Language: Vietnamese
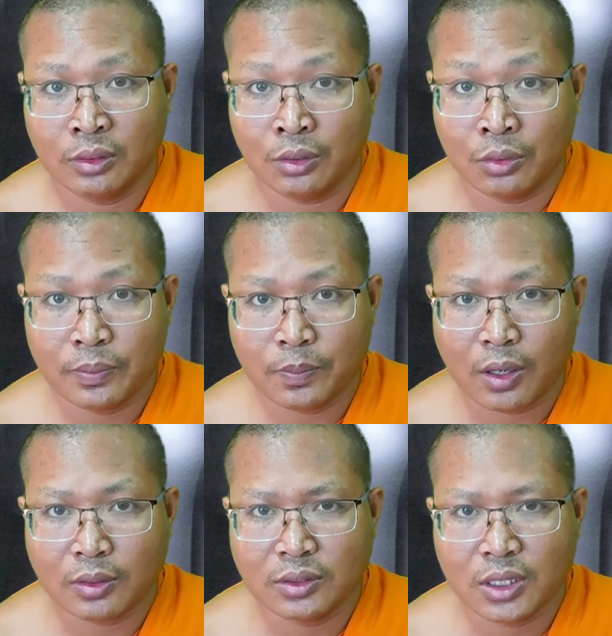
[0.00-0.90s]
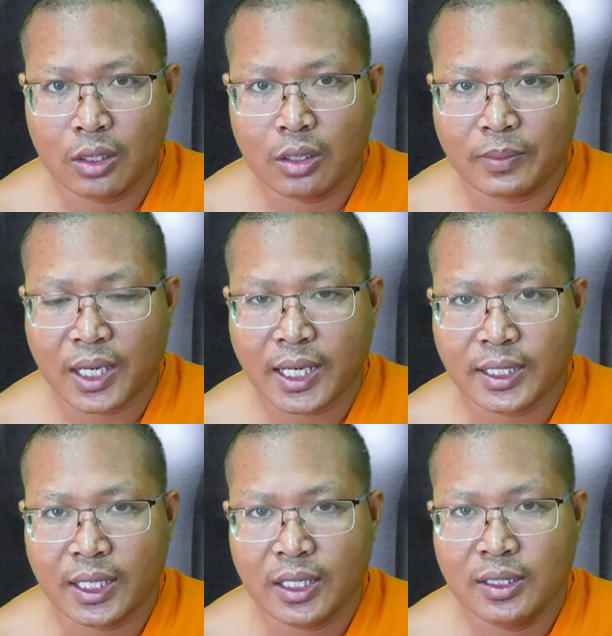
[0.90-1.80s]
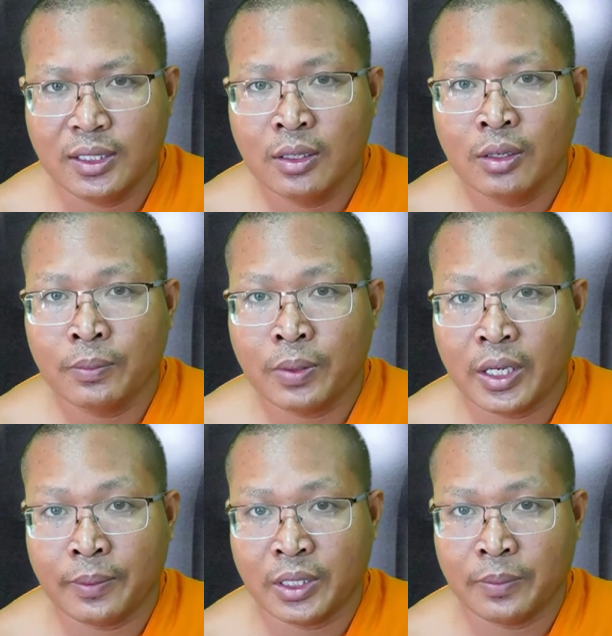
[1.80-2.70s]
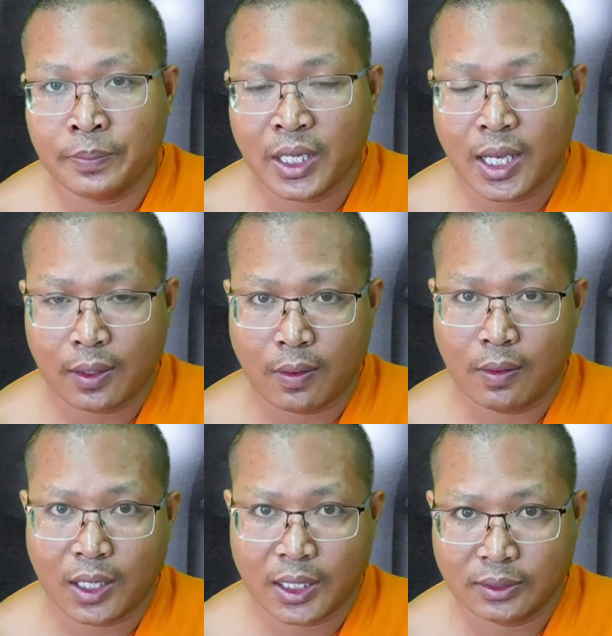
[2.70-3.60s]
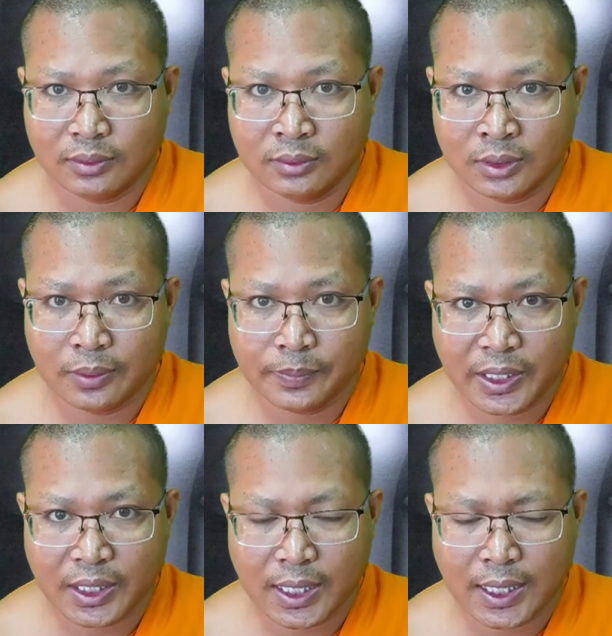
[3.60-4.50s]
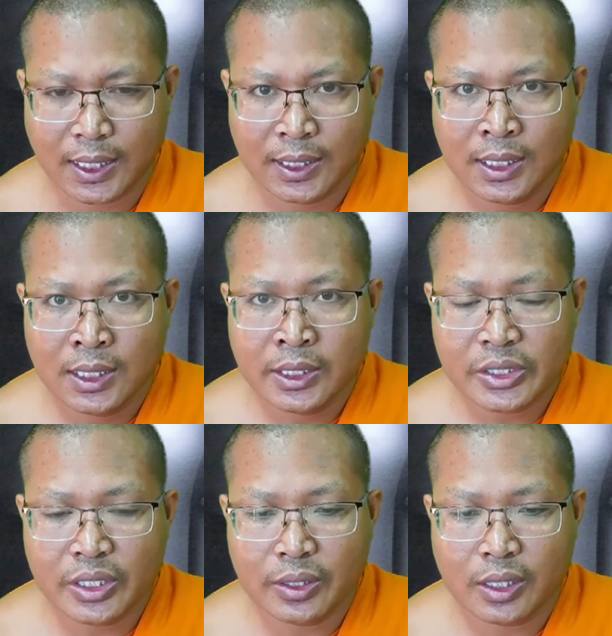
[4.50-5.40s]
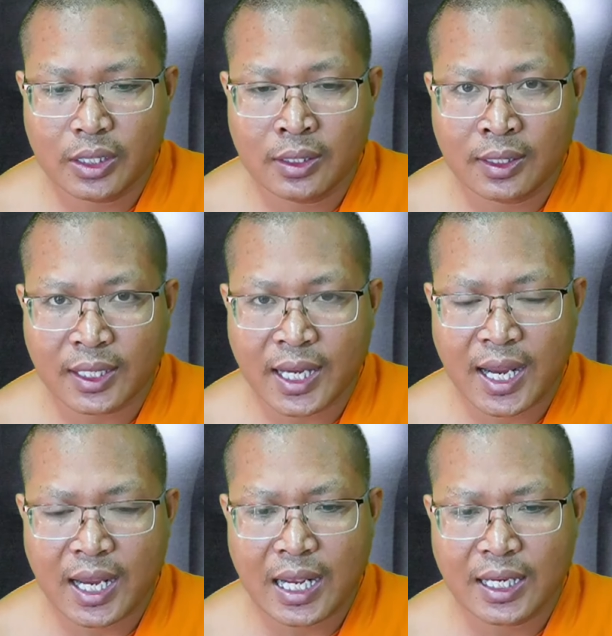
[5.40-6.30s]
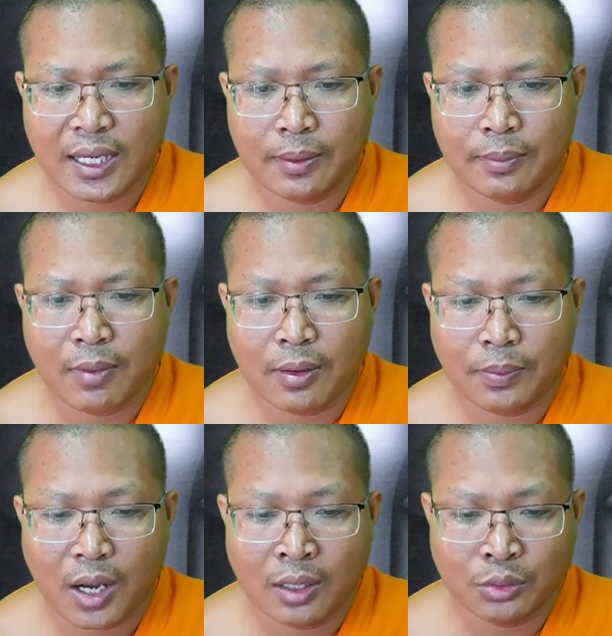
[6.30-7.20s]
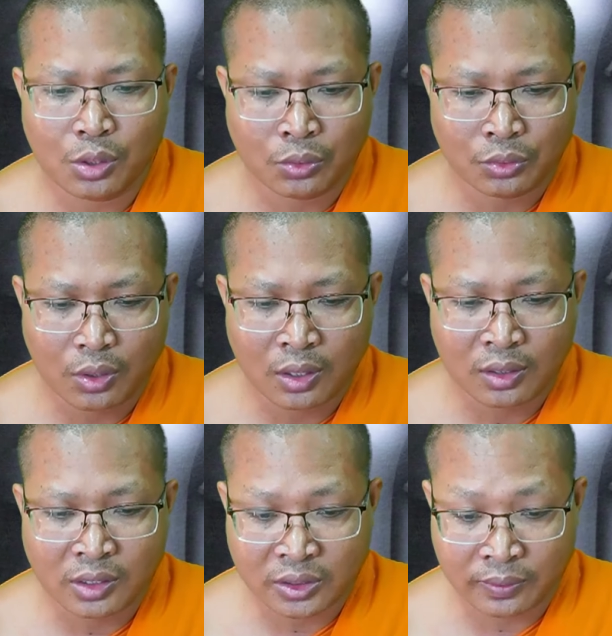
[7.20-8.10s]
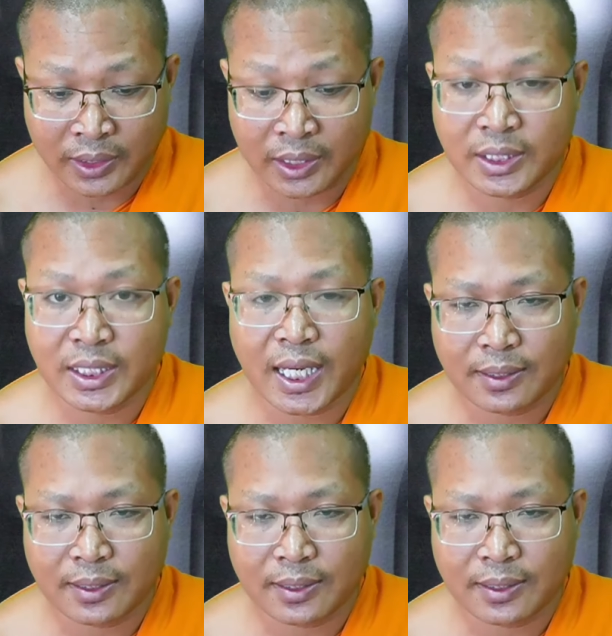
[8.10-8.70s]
rồi phót đôi ẩm nạch đấy hiệp chìa prẹ rõ hòn nó biết là chìa ca để bọn trâu trung rồi xuyên tới chặt